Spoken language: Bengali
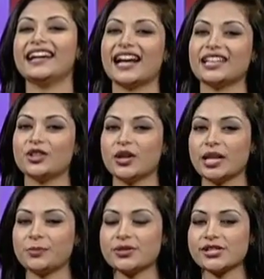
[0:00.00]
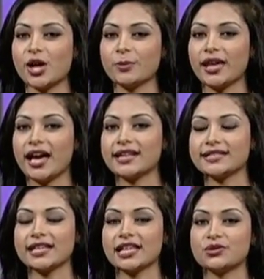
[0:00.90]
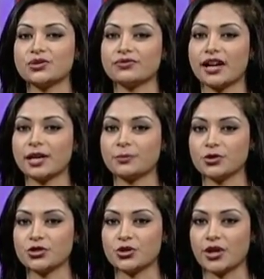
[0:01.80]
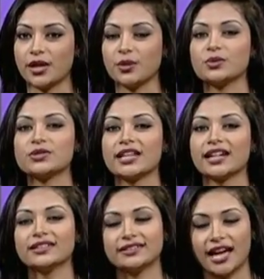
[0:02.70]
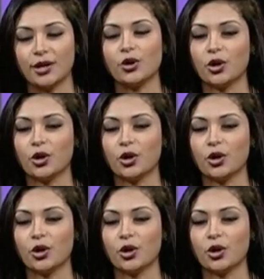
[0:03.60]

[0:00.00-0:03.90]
রাত নয়টায় প্রচার হবে হাসান ইউসুফ খানের প্রযোজনায় অনুষ্ঠান তেরো নং